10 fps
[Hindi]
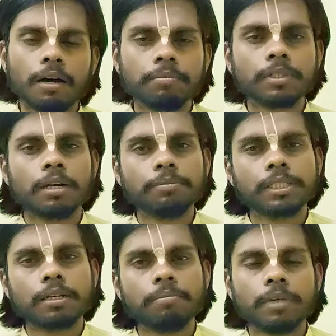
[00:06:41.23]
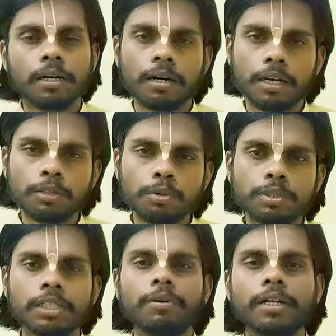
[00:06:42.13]
हम कम से कम अन्न
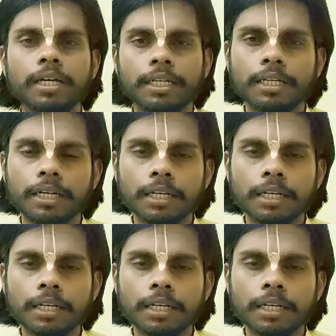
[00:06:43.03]
तो सेवन नहीं